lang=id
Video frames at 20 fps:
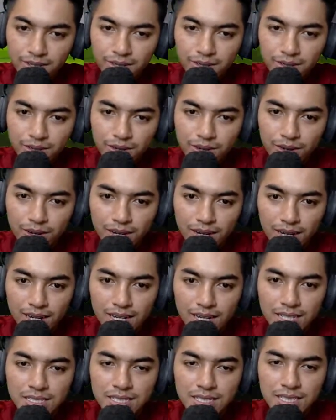aduh,
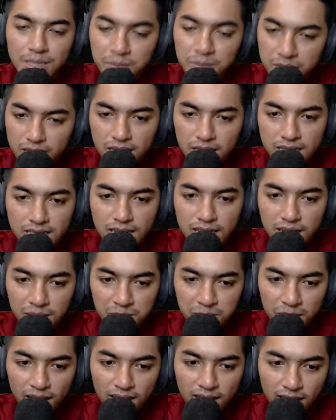keren sih. Tapi yang
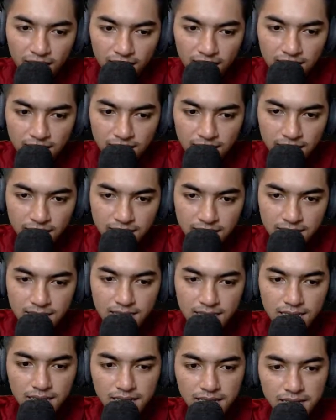dianggap pelanggarannya, guys.
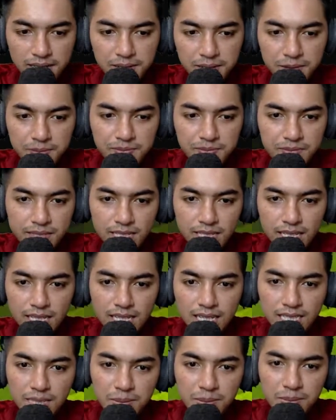
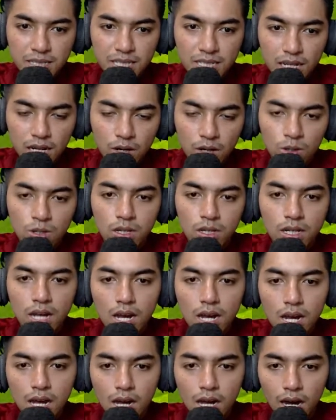Jadi kita bisa oh
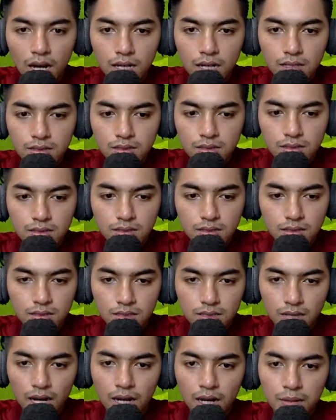enggak.
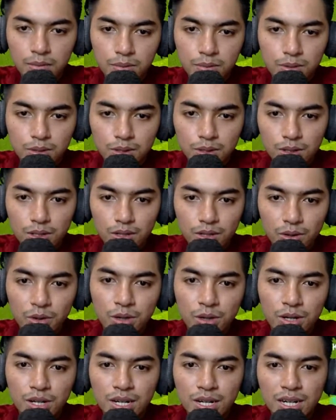Ya ampun.
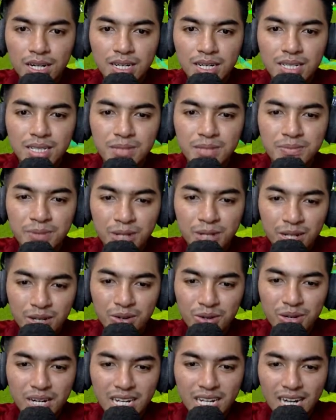Oh, diberi
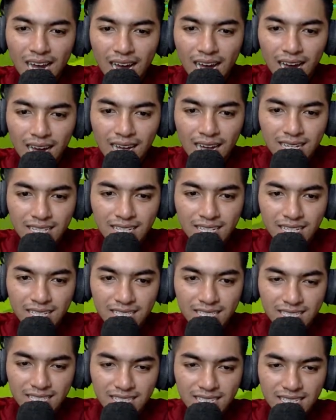kuning lagi
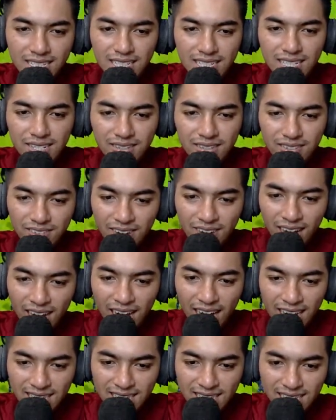guys oh
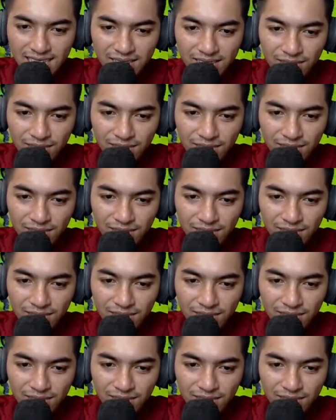what